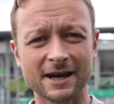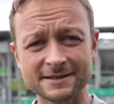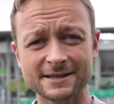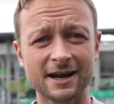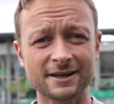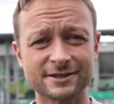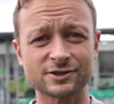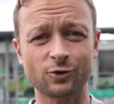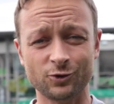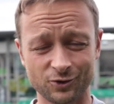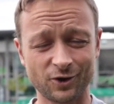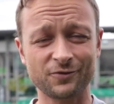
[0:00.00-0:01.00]
Das alles
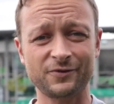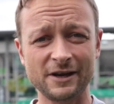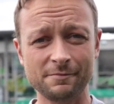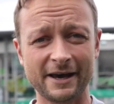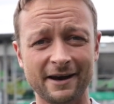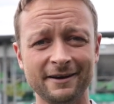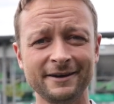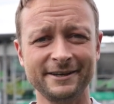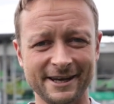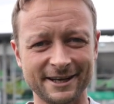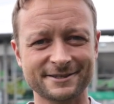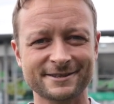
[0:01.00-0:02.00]
und noch viel mehr
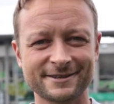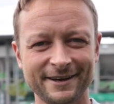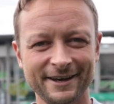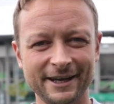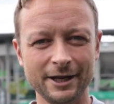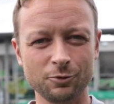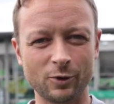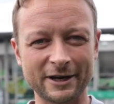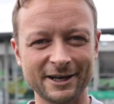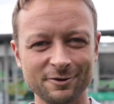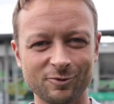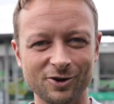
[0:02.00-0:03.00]
jetzt in den
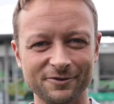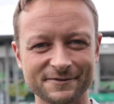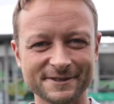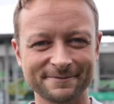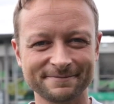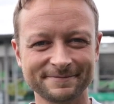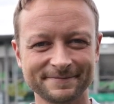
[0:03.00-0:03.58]
Weekly Wolves.